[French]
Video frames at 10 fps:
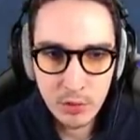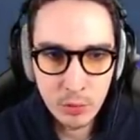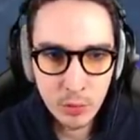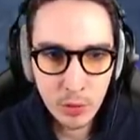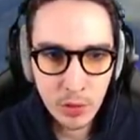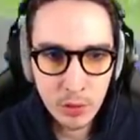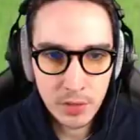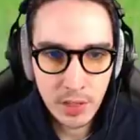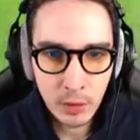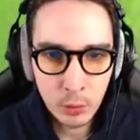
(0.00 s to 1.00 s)
Et puis ça vous
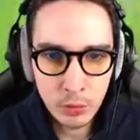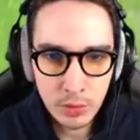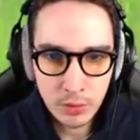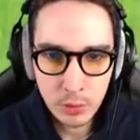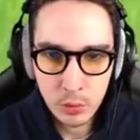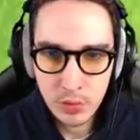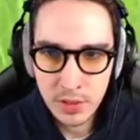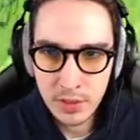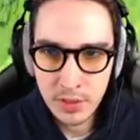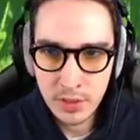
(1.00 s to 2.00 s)
montrera aussi la route, ce que
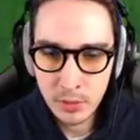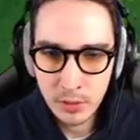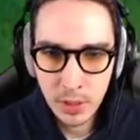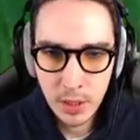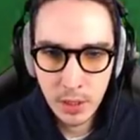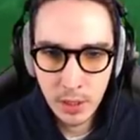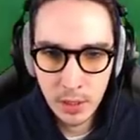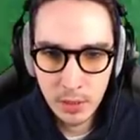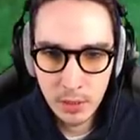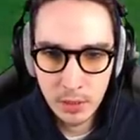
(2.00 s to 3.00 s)
j'utilise comme, euh,
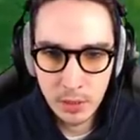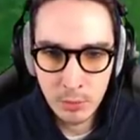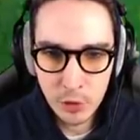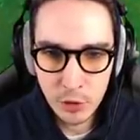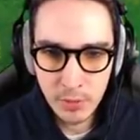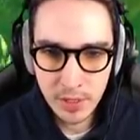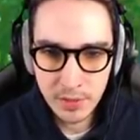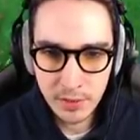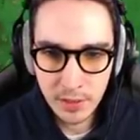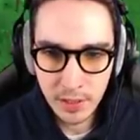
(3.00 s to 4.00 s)
comme
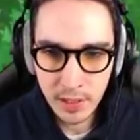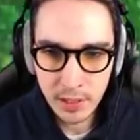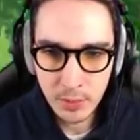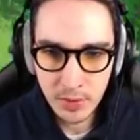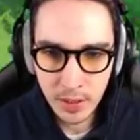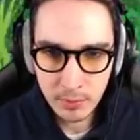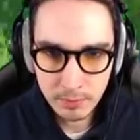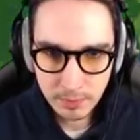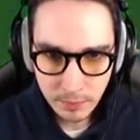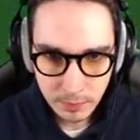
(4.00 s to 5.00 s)
chemin, etc. Comme
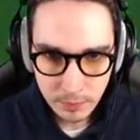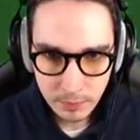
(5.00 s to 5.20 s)
ça.